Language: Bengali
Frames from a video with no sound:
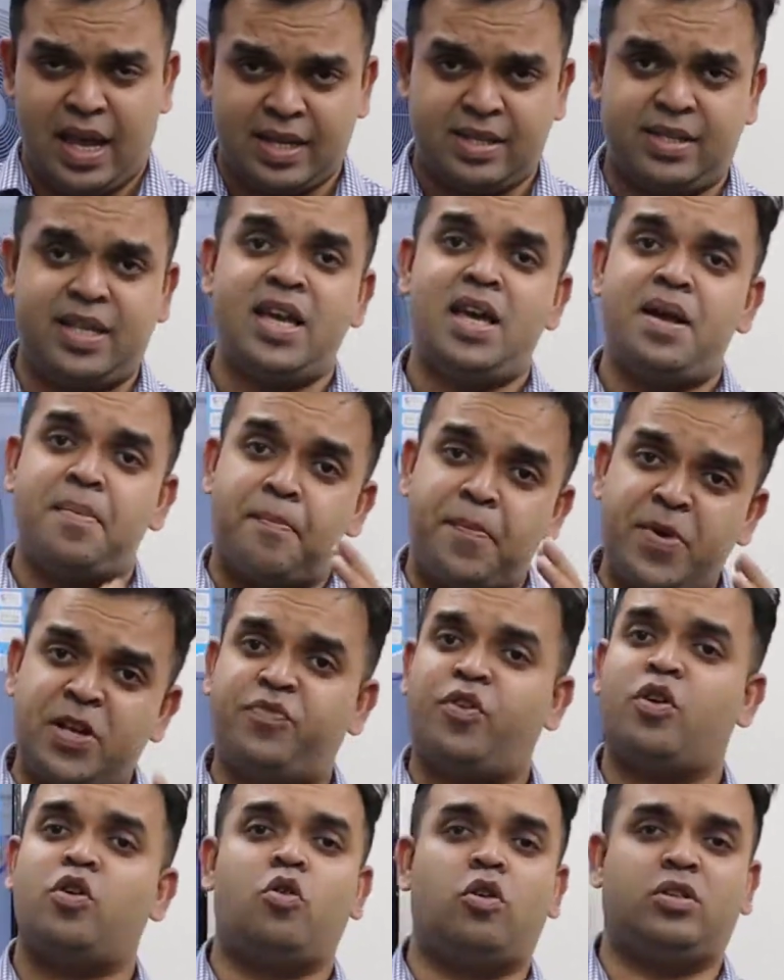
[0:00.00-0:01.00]
এসি
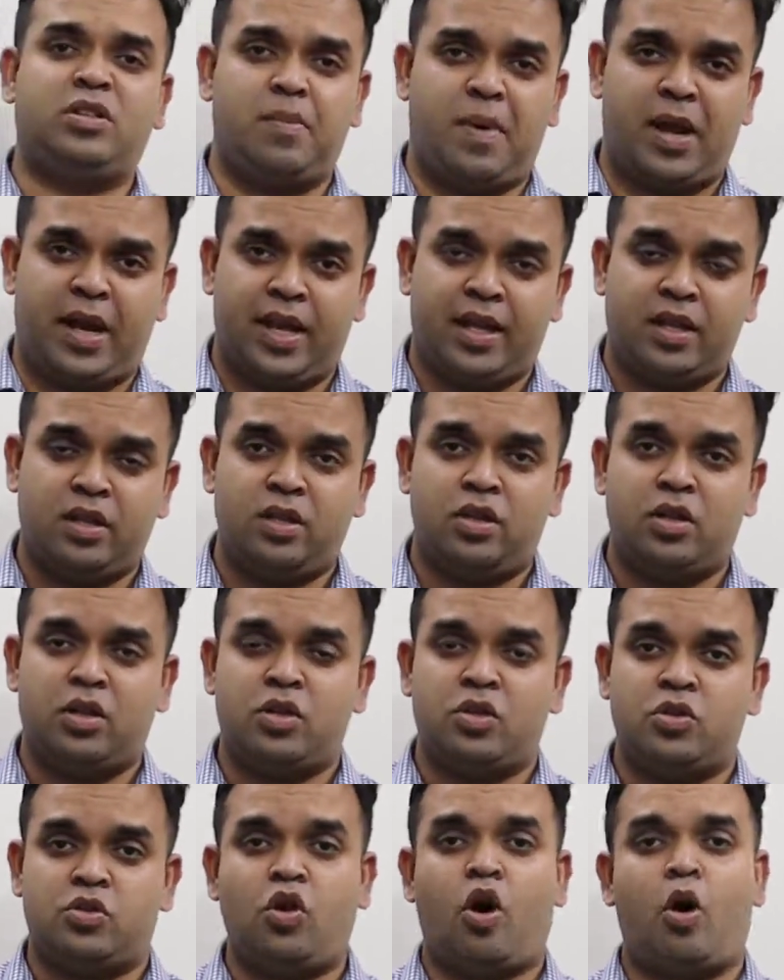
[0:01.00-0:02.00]
বিস্ফোরণ ঘটতে পারে
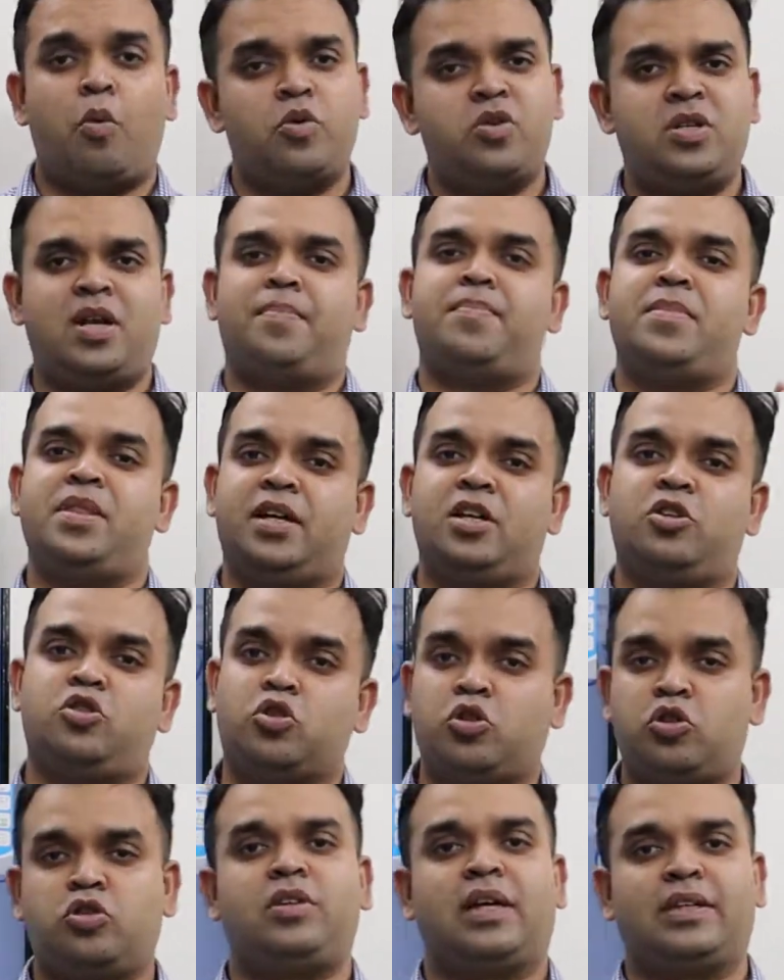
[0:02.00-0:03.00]
সো অবশ্যই আপনাদেরকে
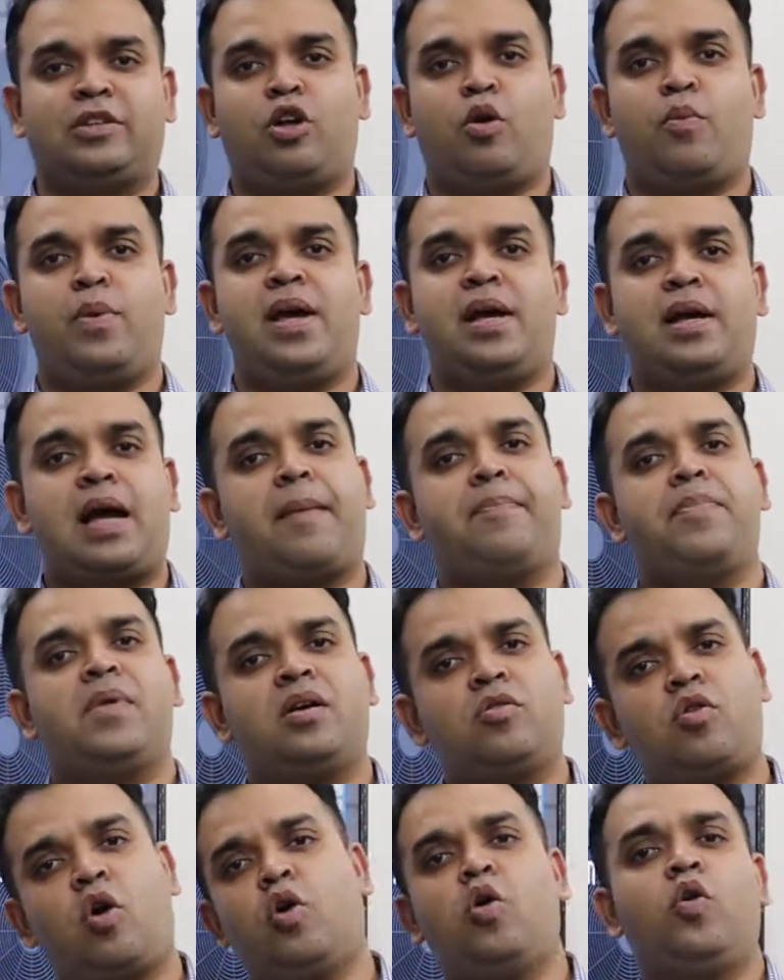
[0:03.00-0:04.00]
সচেতন থাকতে হবে
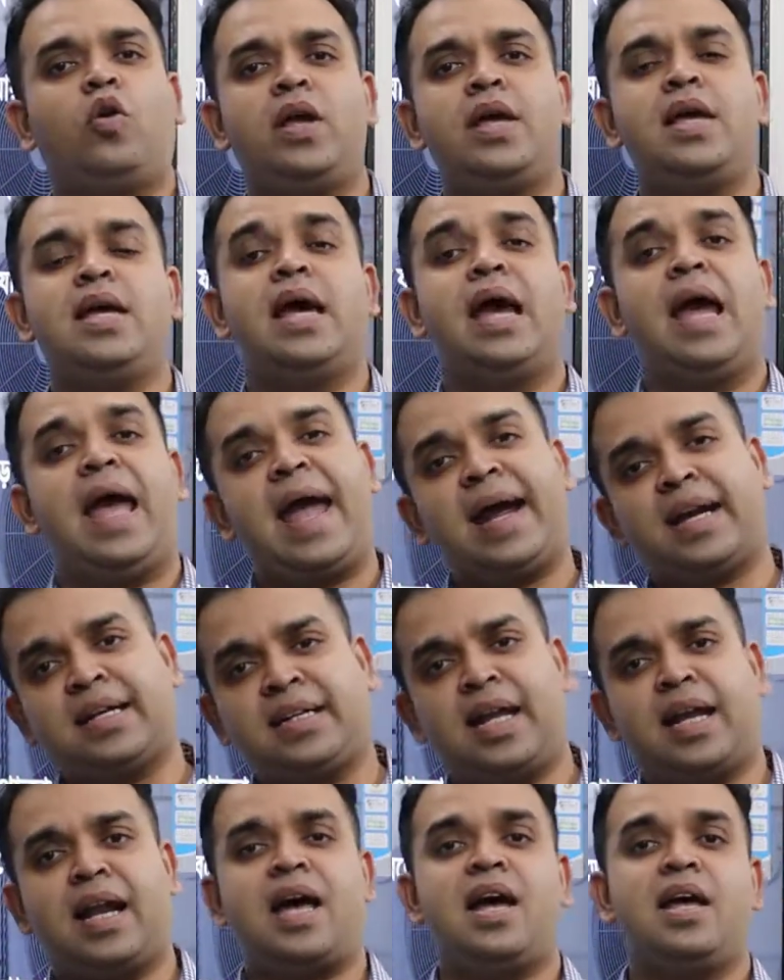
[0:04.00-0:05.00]
আপনারা কখনোই
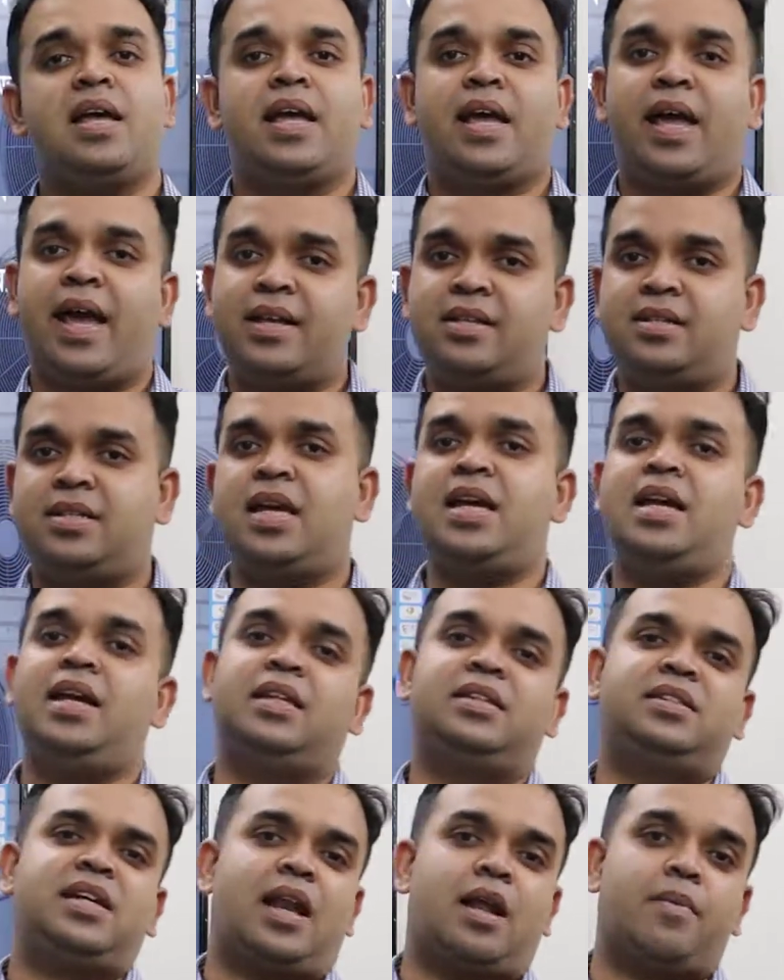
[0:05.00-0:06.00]
একটানা এসি
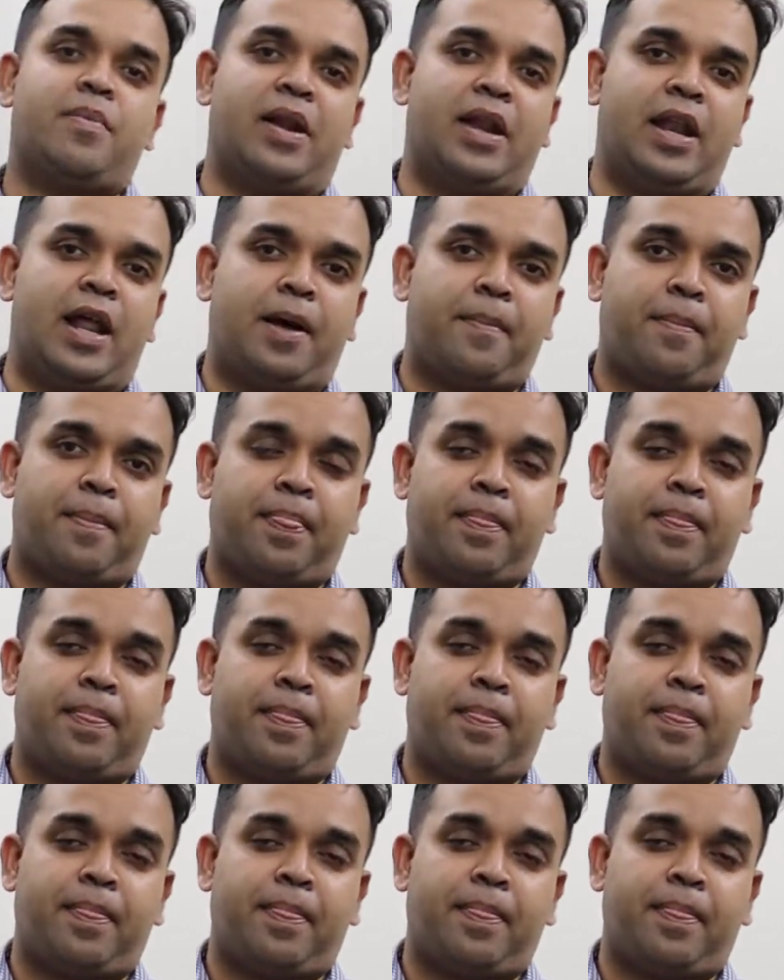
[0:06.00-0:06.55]
চালাবেন না